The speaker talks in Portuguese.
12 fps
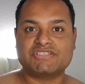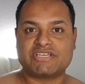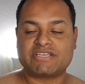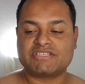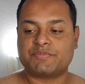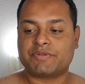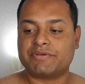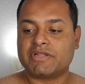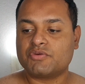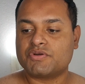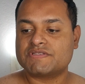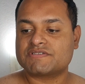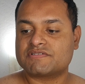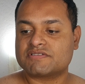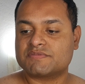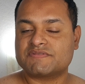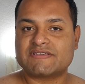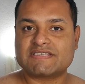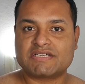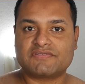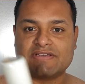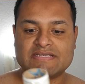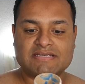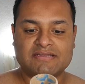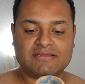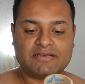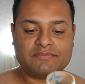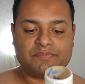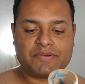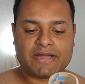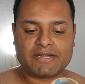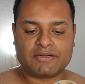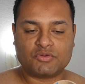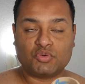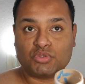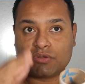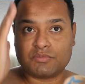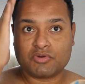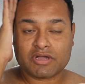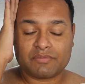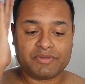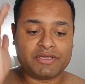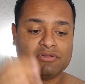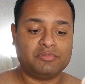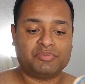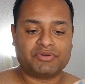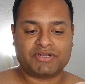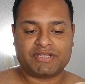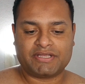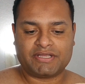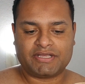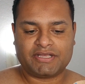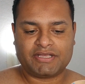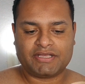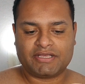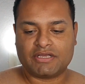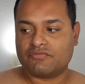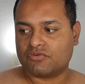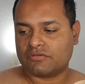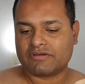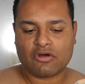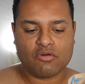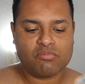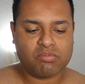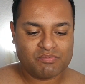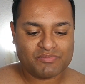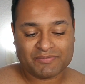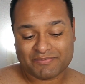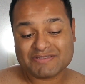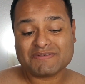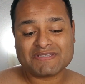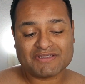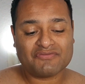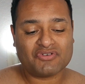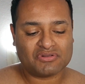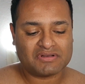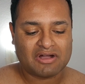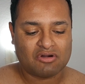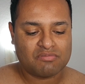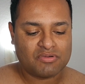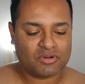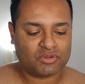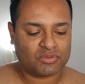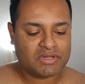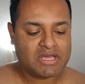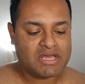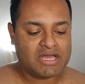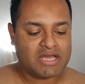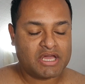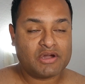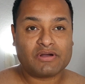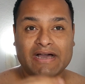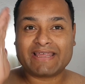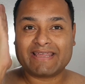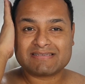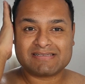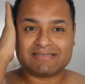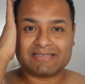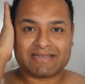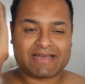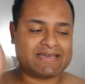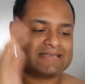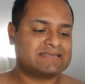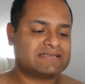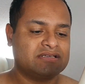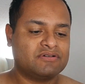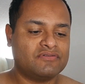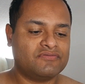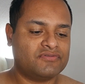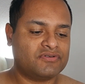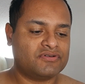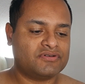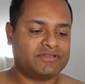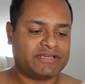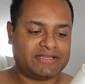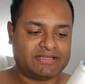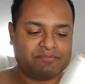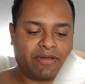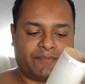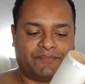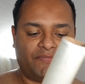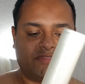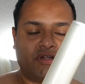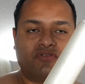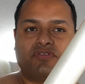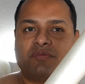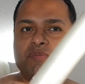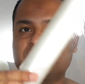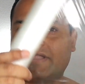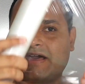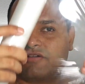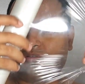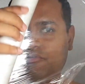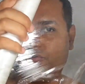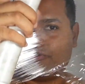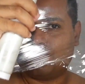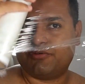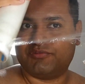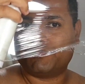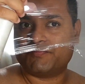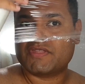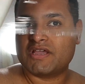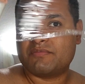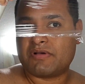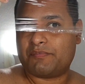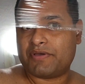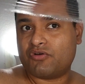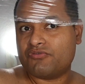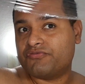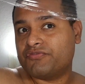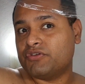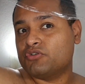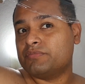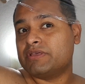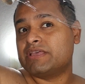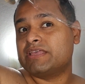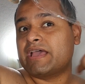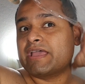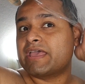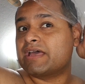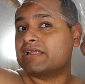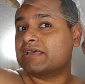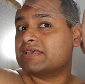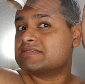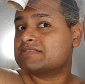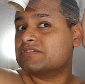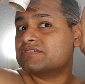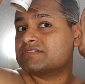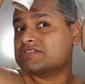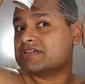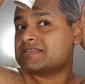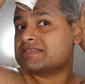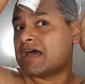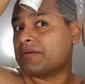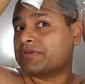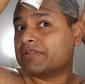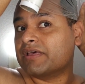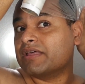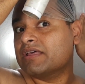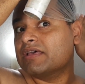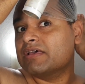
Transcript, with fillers: Gente, a primeira coisa que nós vamos fazer vai ser tampar o meu cabelo, porque eu vou colocar o... Mesmo assim que eu vou colocar o bolo, eu, aqui as laterais eu vou ter que tampar. Então, vamos pular pro papel filme e aquela questão que vocês já sabem, né?